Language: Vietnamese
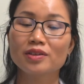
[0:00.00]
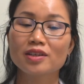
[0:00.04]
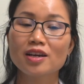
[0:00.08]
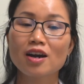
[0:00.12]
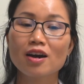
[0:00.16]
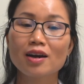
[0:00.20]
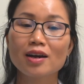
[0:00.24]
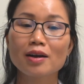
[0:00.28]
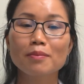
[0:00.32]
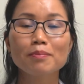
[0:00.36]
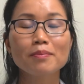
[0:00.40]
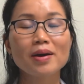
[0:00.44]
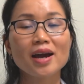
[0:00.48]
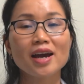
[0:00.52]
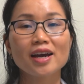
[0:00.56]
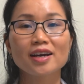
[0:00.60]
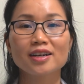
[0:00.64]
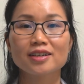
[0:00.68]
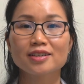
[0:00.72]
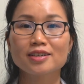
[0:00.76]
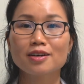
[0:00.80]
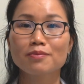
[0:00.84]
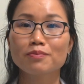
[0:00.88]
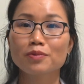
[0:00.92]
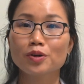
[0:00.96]
cho các bạn
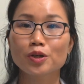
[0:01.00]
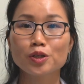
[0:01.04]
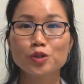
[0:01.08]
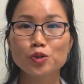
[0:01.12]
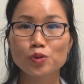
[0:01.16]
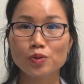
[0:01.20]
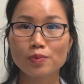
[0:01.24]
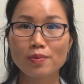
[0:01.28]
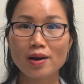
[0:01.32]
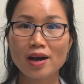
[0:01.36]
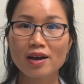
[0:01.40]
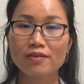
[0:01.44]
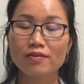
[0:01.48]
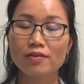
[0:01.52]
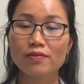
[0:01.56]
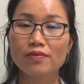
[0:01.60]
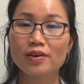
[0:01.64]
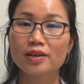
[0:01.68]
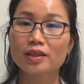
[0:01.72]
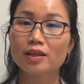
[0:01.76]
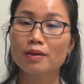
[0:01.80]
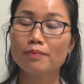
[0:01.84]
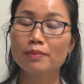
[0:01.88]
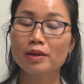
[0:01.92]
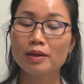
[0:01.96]
trong một cái chuỗi bài
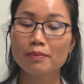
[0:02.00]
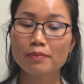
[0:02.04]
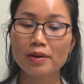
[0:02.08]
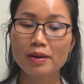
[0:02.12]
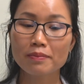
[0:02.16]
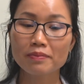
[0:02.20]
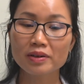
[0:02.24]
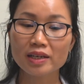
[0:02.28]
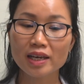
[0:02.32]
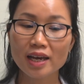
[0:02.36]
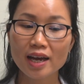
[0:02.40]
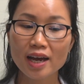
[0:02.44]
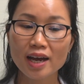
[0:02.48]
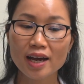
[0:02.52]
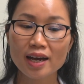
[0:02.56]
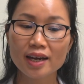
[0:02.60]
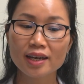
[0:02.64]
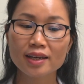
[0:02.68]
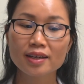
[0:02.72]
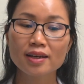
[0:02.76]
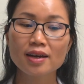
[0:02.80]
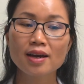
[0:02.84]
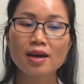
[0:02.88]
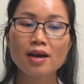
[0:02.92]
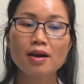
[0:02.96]
vitamin B12